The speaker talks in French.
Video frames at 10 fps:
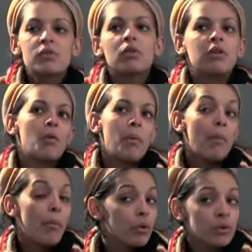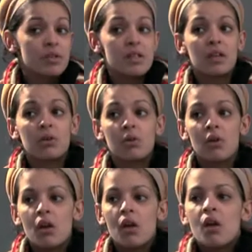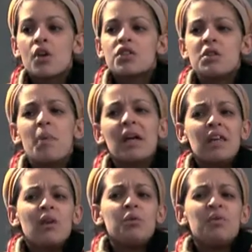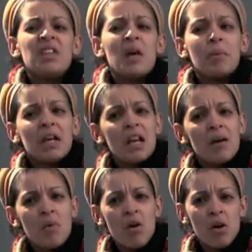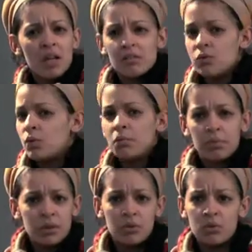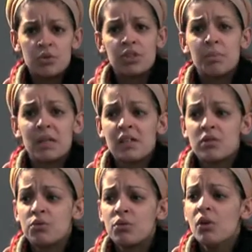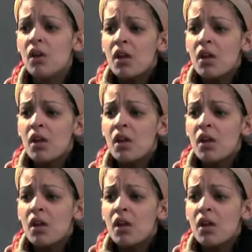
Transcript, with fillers: temps qu'il faut prendre au sérieux. Je dis pas qu'il y a une vie après la mort. Et... Non, pas du tout. Je dis pas ça du tout.